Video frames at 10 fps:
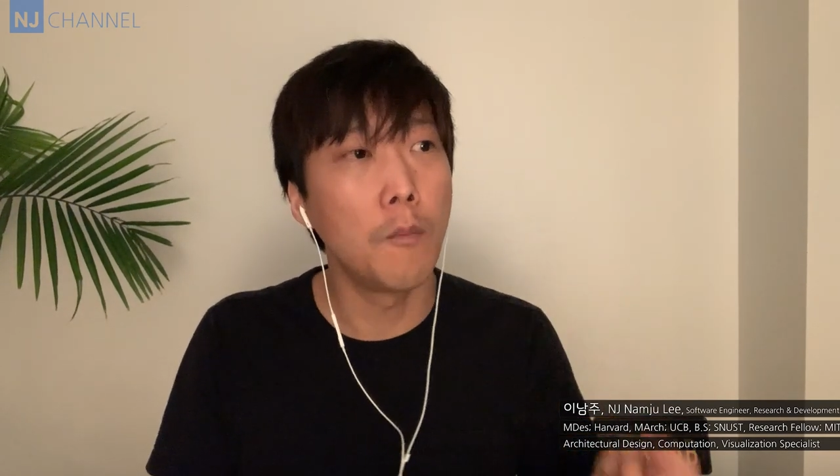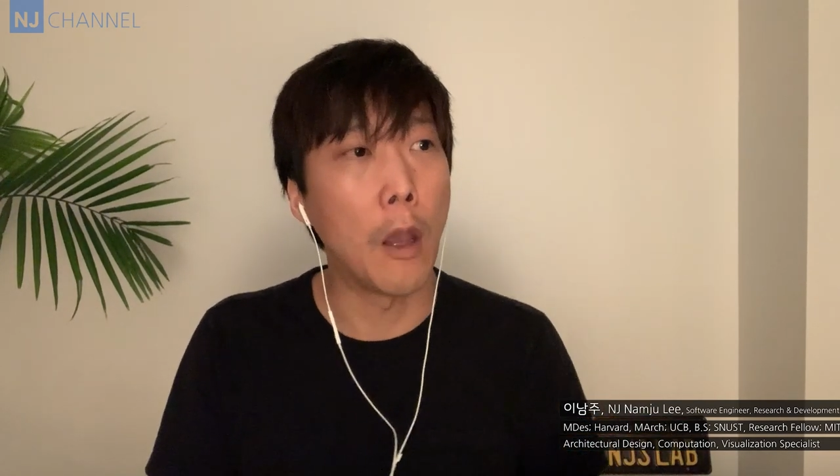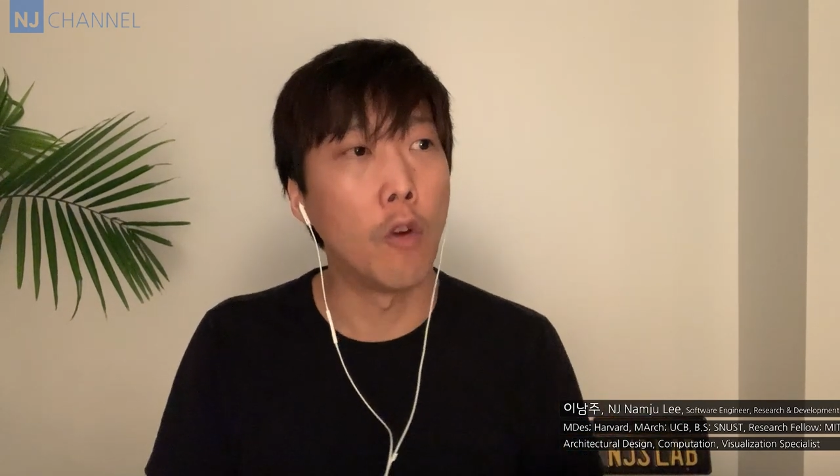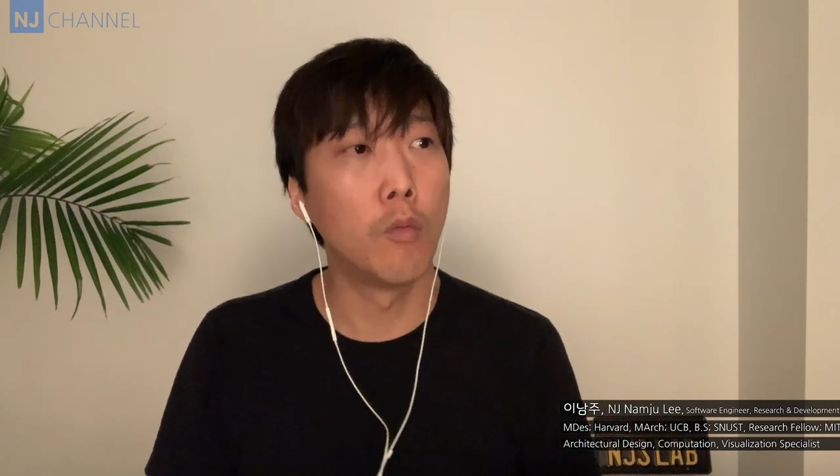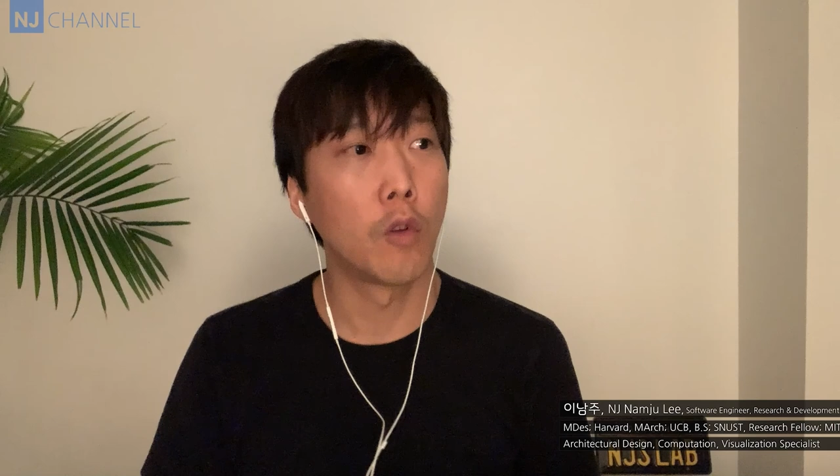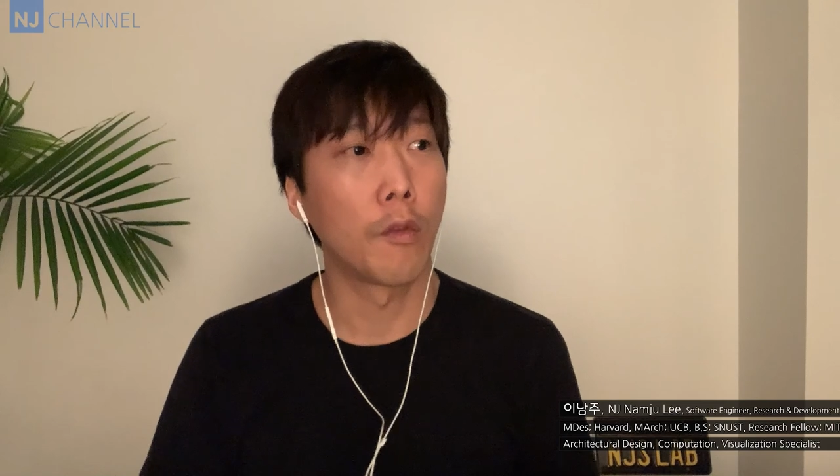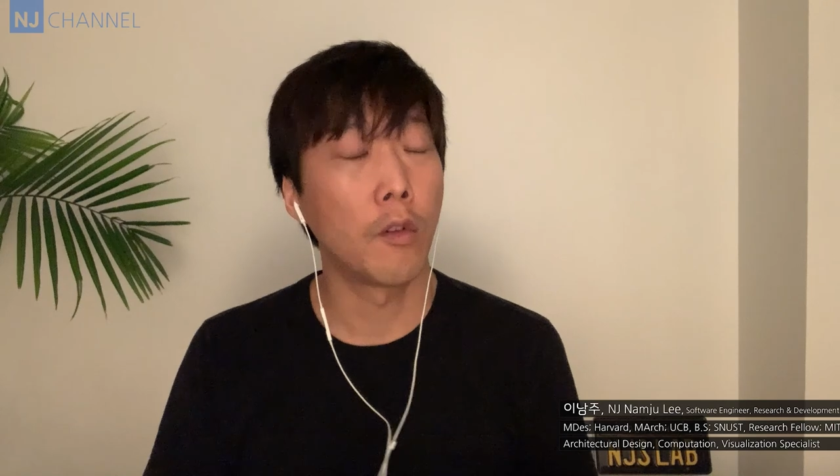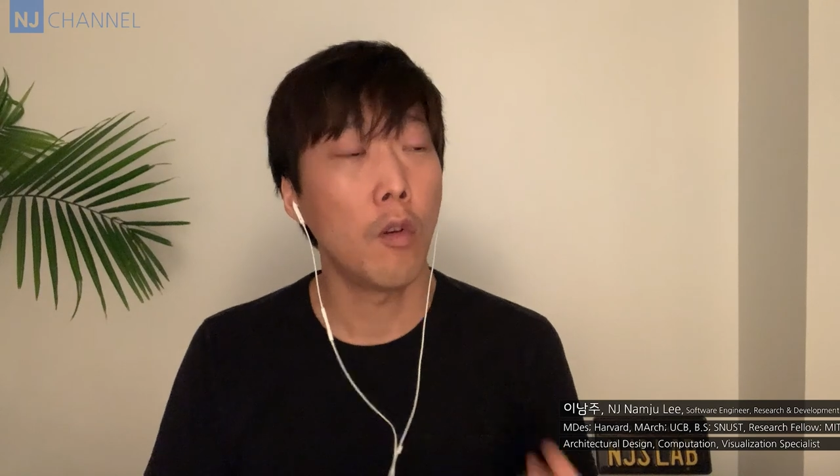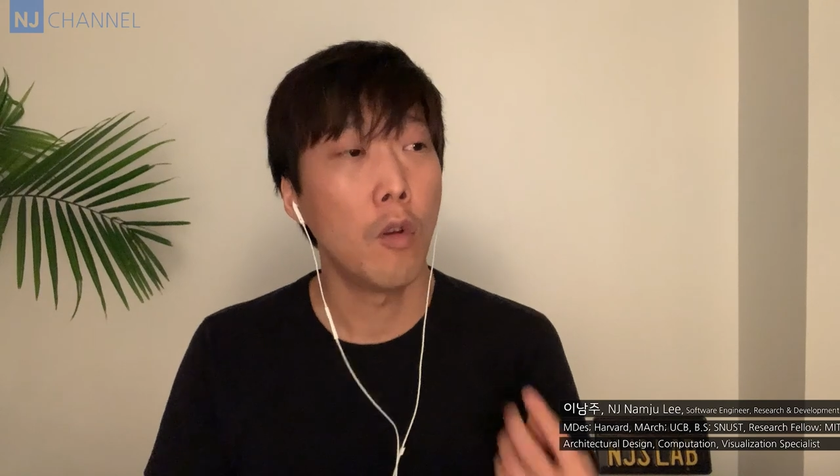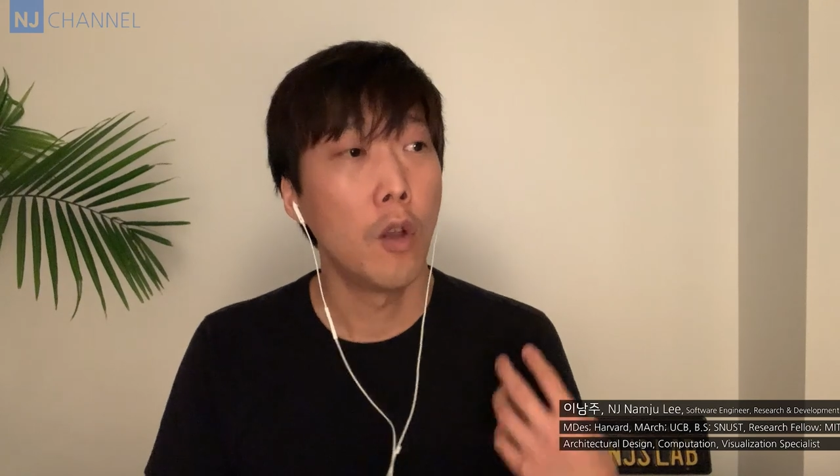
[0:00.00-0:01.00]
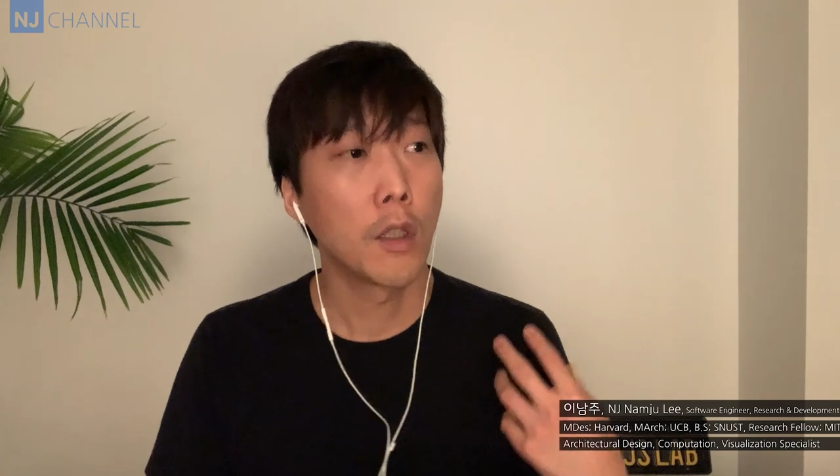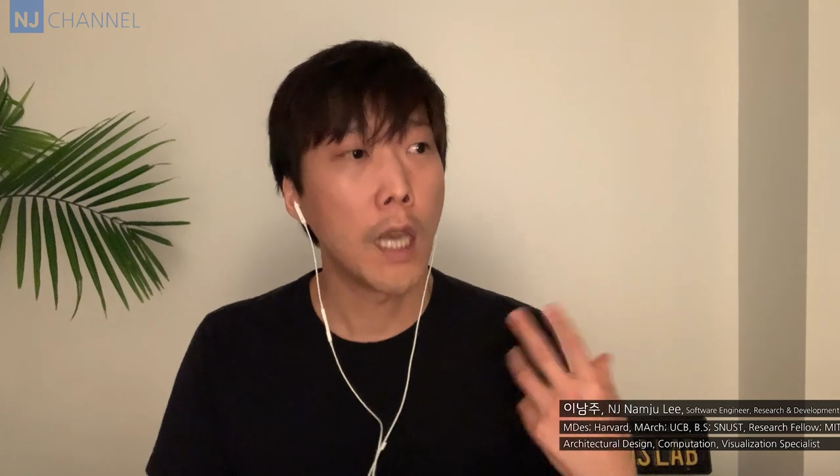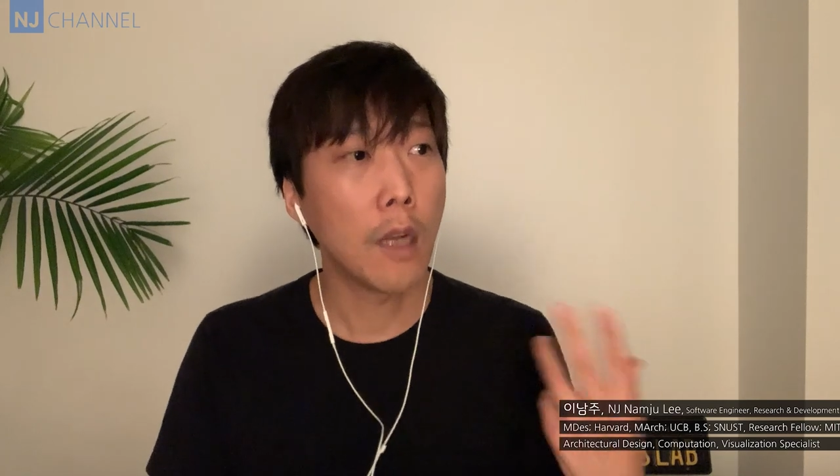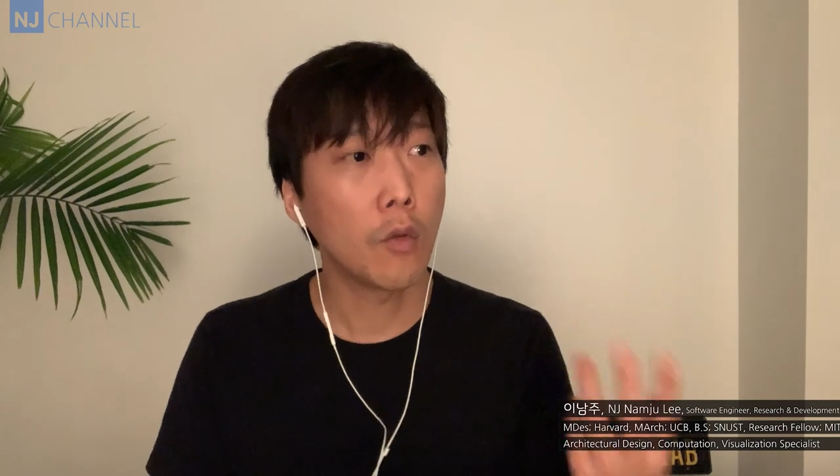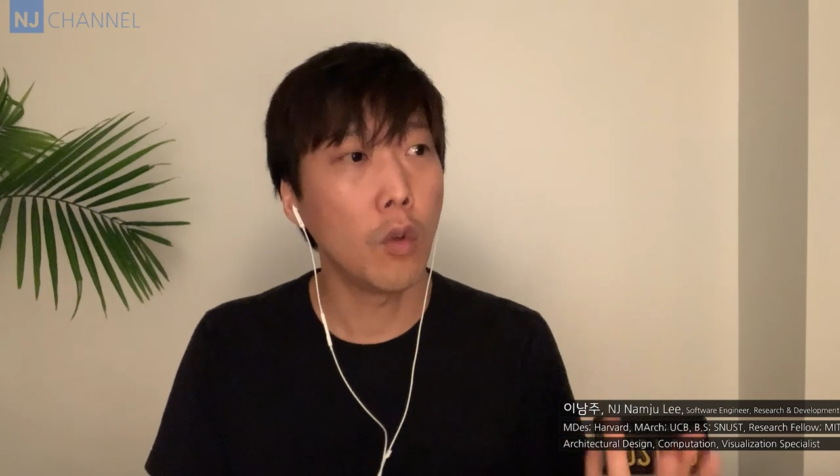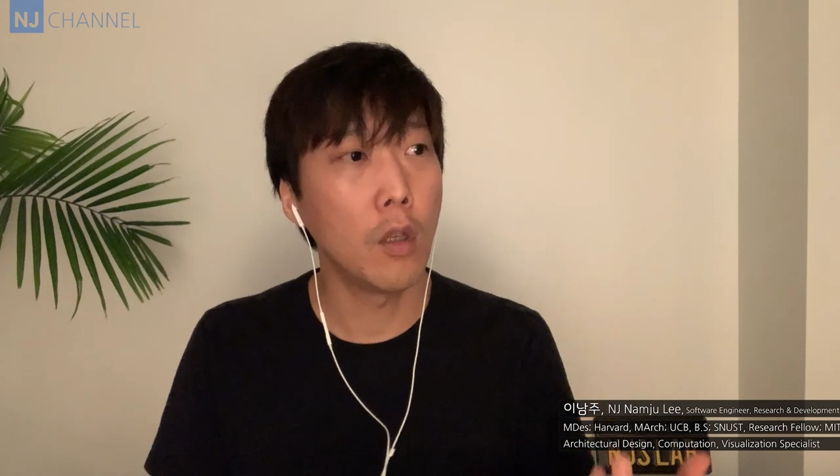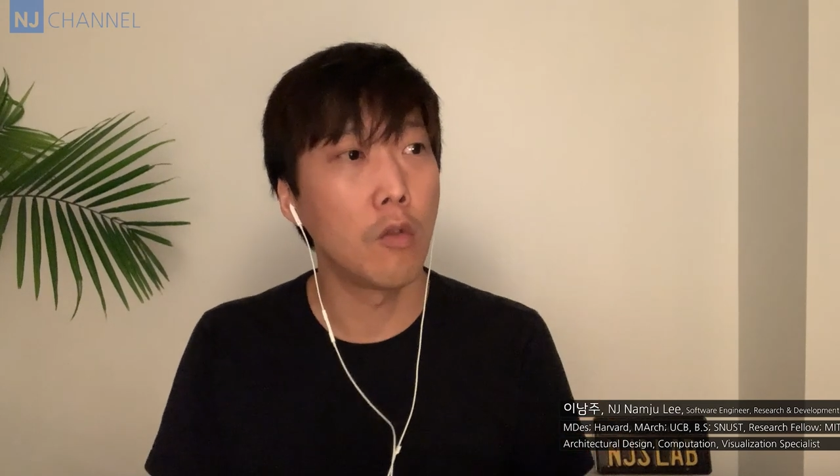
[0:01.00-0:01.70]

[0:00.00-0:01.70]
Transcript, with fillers: 배움으로써 책도